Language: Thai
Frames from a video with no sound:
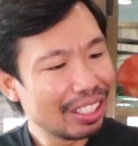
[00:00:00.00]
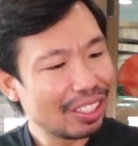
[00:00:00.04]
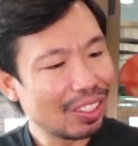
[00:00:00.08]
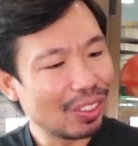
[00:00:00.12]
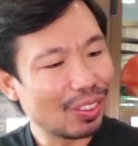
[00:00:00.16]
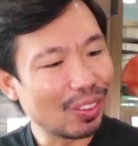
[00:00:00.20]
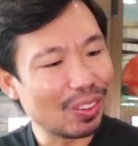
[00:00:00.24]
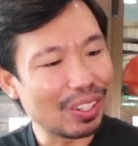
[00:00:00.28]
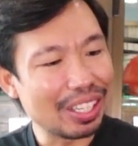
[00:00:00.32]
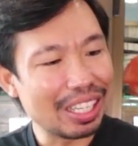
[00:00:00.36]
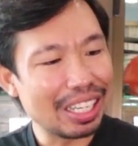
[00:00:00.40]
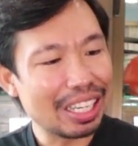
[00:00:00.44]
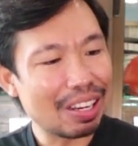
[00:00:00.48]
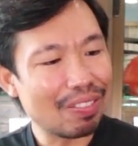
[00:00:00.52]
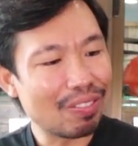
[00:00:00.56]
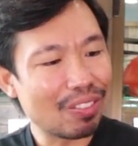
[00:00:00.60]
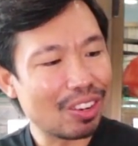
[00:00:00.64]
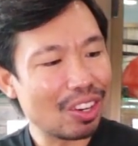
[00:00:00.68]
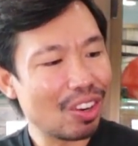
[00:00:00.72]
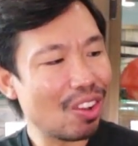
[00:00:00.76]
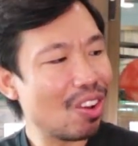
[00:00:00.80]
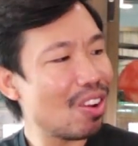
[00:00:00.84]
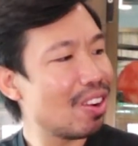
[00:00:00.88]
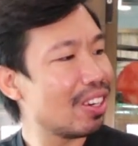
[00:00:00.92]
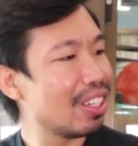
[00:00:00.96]
เจ้าตัวนี้
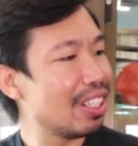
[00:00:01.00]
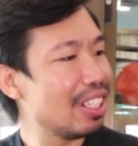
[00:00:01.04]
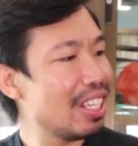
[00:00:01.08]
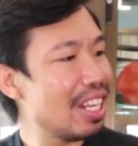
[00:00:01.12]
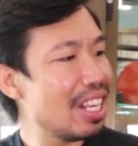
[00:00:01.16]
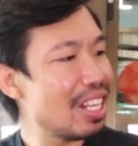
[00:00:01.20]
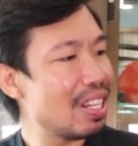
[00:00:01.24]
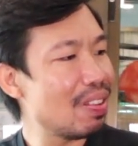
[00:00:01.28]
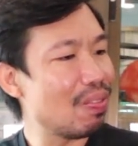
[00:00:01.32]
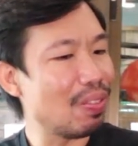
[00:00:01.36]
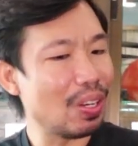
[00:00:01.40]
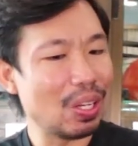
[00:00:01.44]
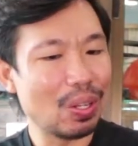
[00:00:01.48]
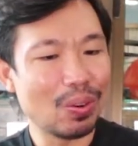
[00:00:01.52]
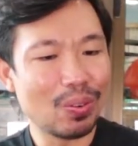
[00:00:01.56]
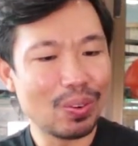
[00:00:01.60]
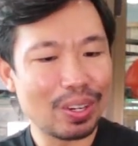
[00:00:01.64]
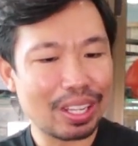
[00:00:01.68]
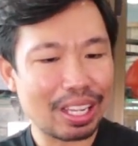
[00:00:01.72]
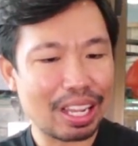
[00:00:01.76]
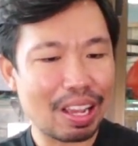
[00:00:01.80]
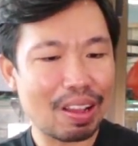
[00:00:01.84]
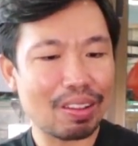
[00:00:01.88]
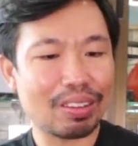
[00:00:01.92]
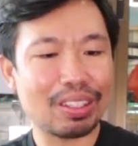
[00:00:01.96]
ลำกล้อง 20 นิ้ว
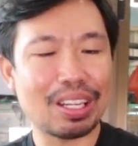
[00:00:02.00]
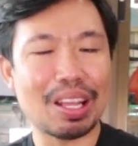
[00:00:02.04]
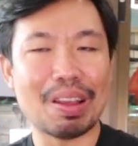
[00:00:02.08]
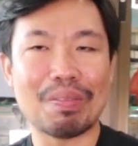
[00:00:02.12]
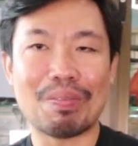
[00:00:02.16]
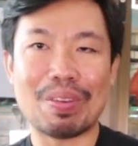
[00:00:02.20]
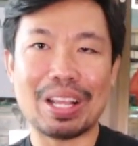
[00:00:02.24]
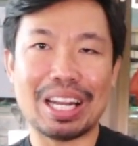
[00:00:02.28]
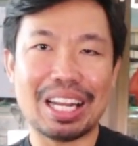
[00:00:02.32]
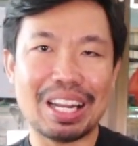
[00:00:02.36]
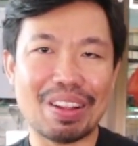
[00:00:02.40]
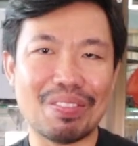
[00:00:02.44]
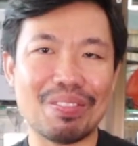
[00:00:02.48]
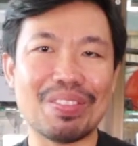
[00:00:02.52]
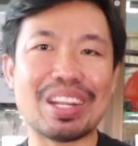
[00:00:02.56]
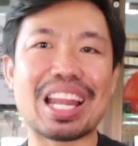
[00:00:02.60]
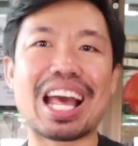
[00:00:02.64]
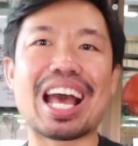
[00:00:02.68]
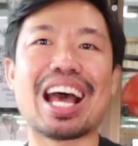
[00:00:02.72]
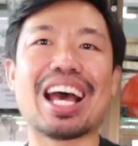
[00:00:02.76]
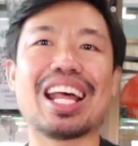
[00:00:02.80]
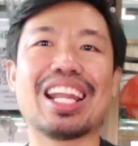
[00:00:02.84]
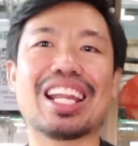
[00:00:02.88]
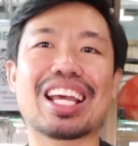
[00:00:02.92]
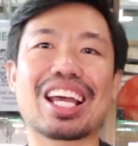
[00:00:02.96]
นะครับ แต่เป็นลำห
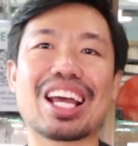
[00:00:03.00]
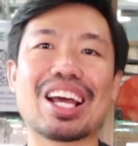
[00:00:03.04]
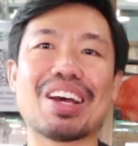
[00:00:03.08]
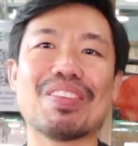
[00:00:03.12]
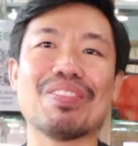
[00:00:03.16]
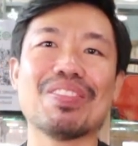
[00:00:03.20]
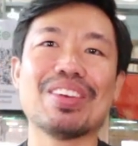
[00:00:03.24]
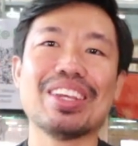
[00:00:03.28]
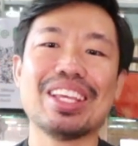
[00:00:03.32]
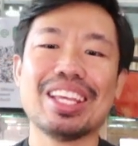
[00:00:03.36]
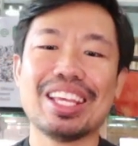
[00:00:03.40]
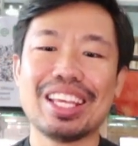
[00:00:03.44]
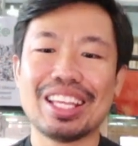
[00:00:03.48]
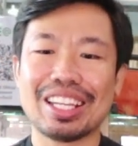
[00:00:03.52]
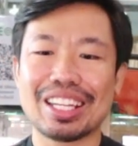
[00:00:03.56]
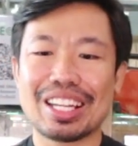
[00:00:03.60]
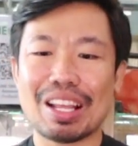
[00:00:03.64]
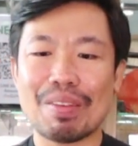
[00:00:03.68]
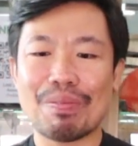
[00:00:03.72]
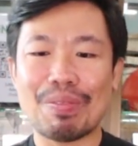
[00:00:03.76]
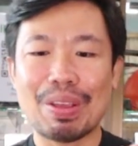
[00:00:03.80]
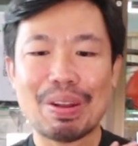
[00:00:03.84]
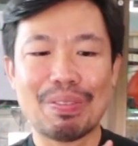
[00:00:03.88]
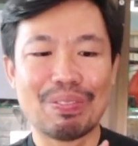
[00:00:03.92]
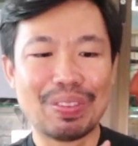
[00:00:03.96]
นานะครับ
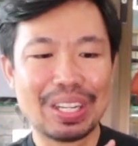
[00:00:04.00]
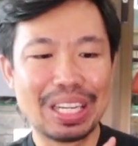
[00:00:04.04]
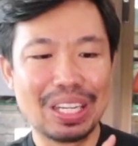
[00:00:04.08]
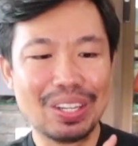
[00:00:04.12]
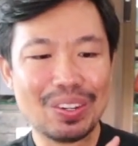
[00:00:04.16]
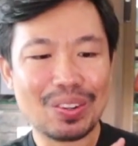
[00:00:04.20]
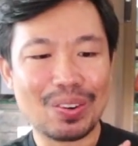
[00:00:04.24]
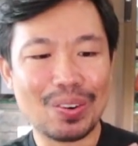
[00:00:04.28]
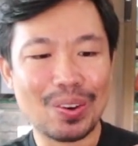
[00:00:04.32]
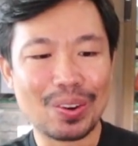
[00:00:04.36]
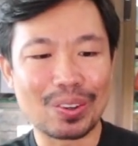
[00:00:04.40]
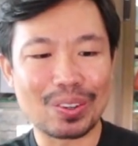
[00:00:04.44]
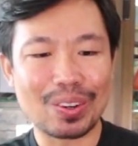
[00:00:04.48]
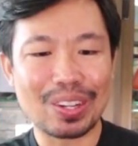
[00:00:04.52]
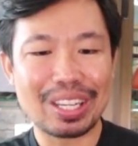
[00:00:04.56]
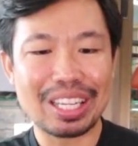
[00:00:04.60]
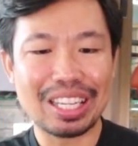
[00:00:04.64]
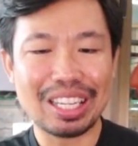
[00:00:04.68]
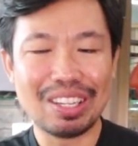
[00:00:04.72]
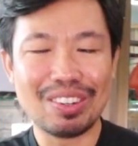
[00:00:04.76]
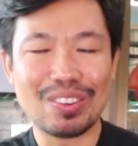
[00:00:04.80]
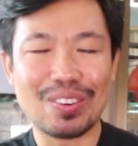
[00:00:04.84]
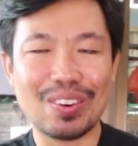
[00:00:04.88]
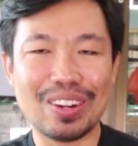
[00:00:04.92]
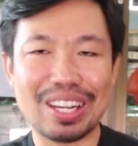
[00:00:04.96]
ถ้าเป็นปืนลูกกดก็
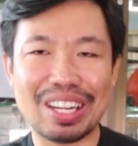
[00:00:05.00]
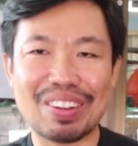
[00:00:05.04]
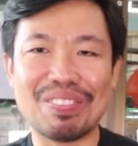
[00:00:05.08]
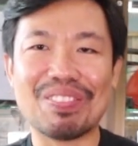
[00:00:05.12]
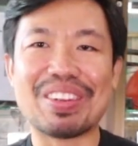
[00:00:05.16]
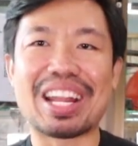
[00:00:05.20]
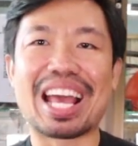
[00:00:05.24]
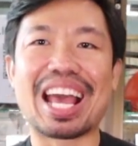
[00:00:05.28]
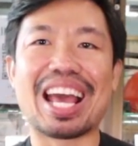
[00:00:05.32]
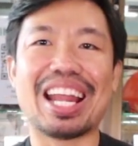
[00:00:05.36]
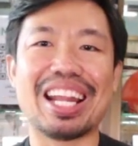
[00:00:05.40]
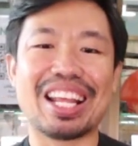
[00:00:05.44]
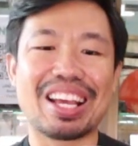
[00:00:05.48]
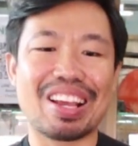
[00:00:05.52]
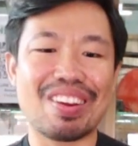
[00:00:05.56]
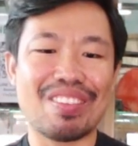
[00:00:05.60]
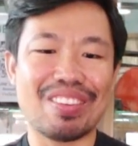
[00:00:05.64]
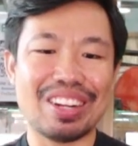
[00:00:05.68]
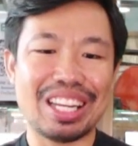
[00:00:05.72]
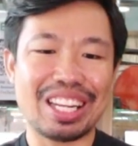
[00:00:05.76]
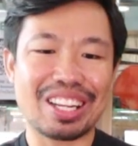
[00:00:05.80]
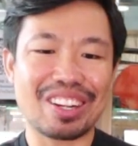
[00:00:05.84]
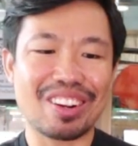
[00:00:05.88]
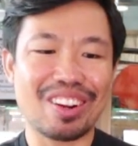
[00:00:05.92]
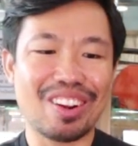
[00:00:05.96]
คือลูกกดลำหนานะครับ
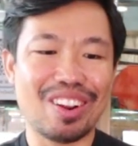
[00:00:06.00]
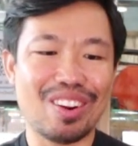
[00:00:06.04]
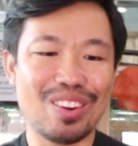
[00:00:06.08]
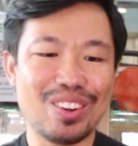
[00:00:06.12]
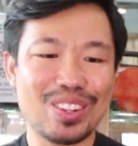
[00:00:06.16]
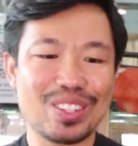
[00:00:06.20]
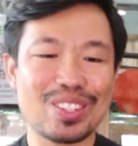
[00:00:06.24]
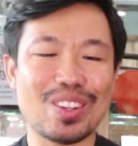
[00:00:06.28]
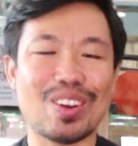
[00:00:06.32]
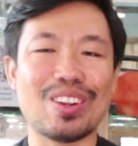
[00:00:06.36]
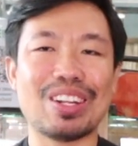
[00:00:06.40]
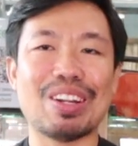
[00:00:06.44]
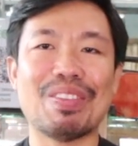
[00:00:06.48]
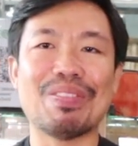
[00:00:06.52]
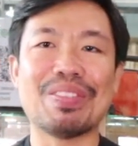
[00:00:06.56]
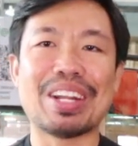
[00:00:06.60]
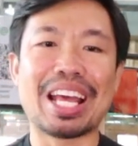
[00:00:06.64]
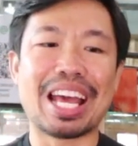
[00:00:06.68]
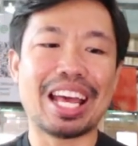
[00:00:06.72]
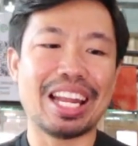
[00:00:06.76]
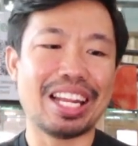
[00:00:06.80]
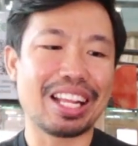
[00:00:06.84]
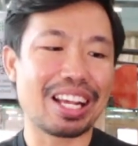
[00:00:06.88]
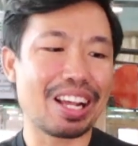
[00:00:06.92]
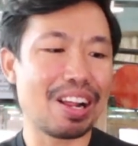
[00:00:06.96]
อันนี้ก็ลูกซองลำห
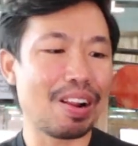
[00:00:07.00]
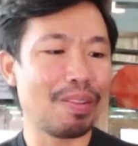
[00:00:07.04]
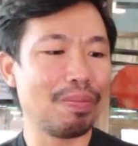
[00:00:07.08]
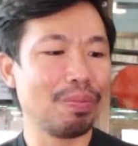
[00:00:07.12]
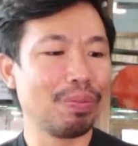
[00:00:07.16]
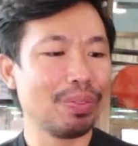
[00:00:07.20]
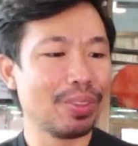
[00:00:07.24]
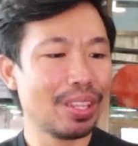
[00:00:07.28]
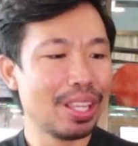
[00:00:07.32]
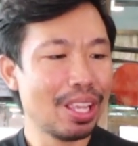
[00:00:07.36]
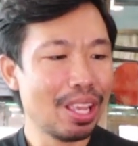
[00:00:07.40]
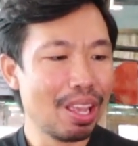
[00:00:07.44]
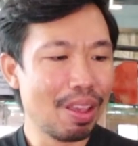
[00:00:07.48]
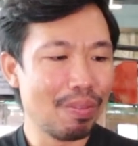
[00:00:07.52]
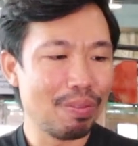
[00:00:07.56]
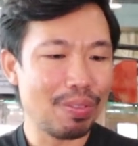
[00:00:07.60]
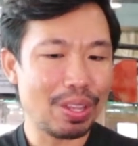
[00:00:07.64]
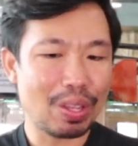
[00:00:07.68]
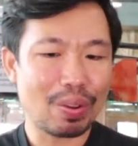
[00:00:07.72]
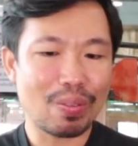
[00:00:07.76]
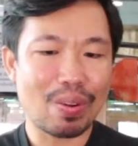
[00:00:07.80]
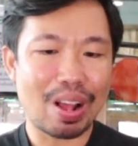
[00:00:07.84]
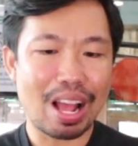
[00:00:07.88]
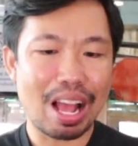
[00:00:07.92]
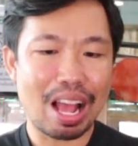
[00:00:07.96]
นานะครับ
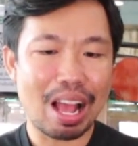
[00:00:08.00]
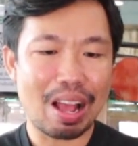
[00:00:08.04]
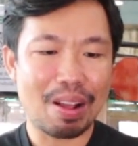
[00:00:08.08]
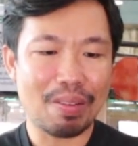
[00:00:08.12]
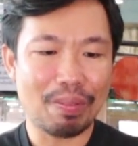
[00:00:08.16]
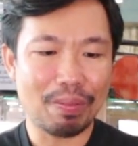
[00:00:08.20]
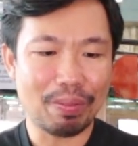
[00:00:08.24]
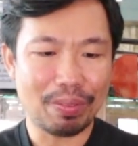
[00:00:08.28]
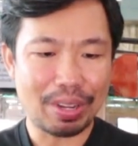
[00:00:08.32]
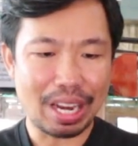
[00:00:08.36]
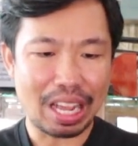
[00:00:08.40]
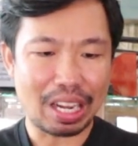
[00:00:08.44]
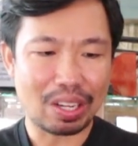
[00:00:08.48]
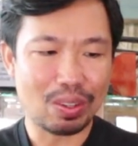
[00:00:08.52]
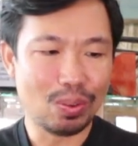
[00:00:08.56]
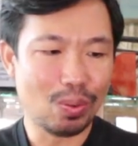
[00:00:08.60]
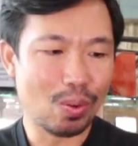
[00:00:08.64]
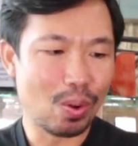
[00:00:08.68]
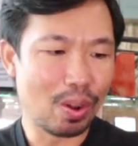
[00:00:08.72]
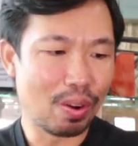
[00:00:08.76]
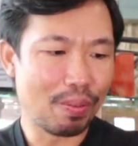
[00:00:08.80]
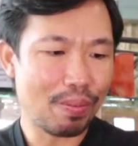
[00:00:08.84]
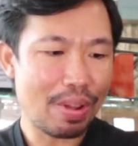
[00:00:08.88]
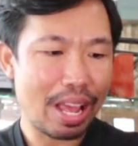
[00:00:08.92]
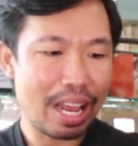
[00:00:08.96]
มีความหนักห
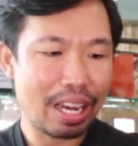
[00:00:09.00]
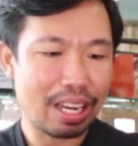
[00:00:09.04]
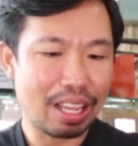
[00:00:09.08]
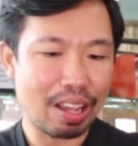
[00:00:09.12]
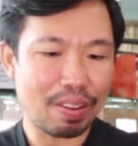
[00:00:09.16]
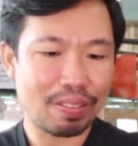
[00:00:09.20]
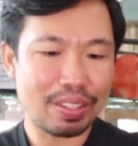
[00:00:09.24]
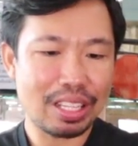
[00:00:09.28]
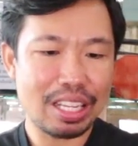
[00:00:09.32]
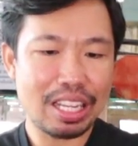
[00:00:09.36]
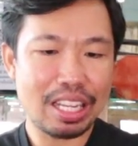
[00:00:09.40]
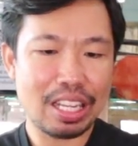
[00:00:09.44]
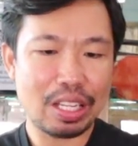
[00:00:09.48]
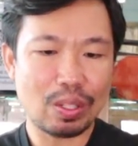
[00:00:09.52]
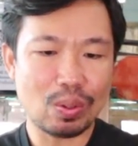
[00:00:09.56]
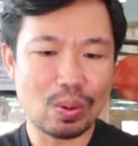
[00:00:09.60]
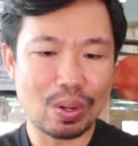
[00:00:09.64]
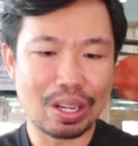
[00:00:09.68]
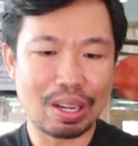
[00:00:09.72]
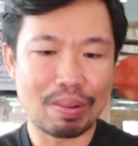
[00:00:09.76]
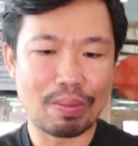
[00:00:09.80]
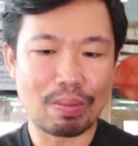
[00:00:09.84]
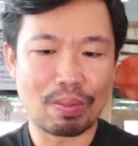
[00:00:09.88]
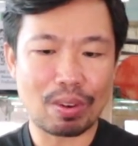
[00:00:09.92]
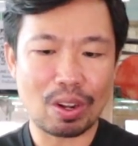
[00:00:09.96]
น่วงมากนะครับ ที่ตั
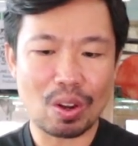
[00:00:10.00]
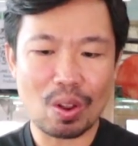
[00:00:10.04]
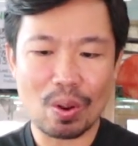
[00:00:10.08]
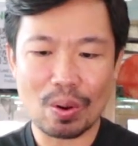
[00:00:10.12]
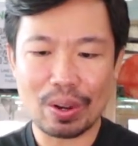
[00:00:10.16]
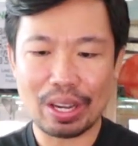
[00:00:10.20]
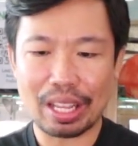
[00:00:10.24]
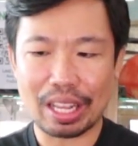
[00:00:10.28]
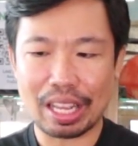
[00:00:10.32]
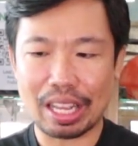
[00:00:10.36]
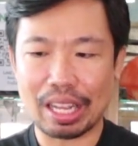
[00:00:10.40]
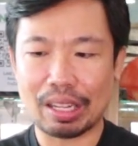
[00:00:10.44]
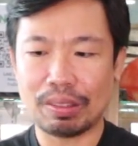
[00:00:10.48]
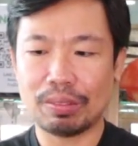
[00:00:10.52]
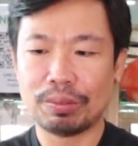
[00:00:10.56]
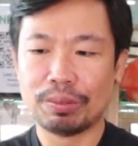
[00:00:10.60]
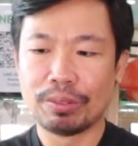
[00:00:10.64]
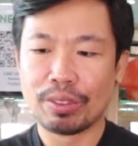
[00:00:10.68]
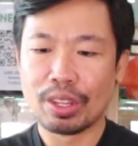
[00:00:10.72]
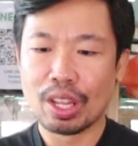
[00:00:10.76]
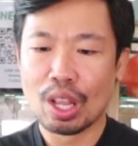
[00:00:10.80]
วลำกล้องนะครับ